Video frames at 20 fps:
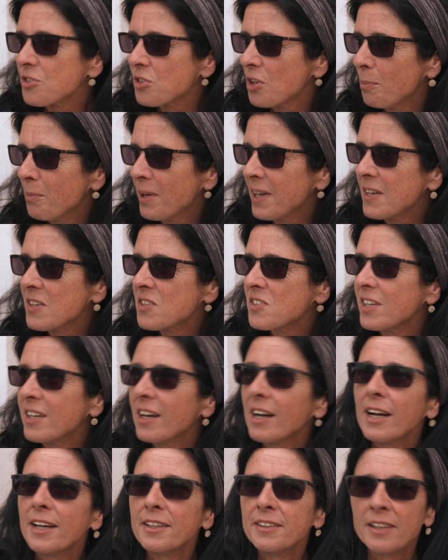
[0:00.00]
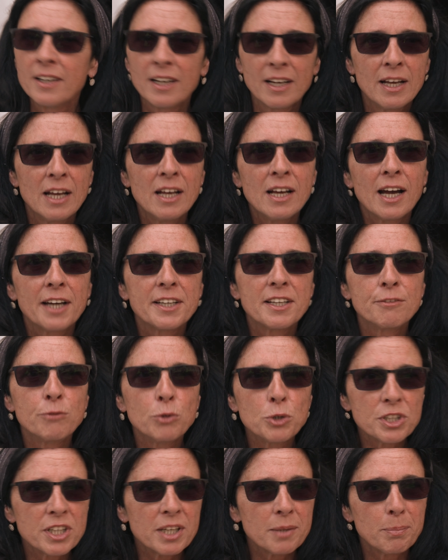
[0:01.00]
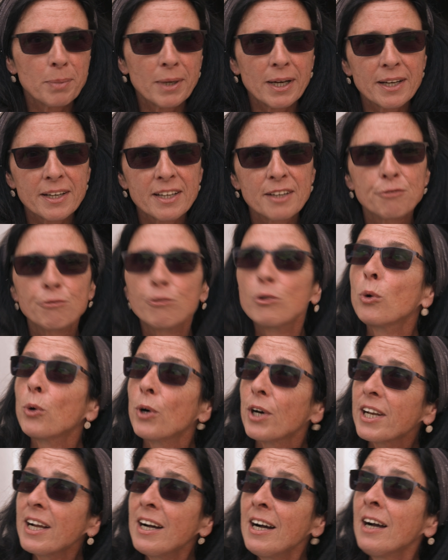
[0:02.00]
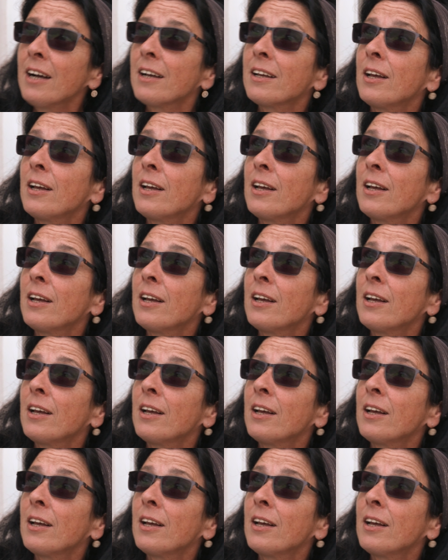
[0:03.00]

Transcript: Sommer ist hier ein, eine wunderbare Flora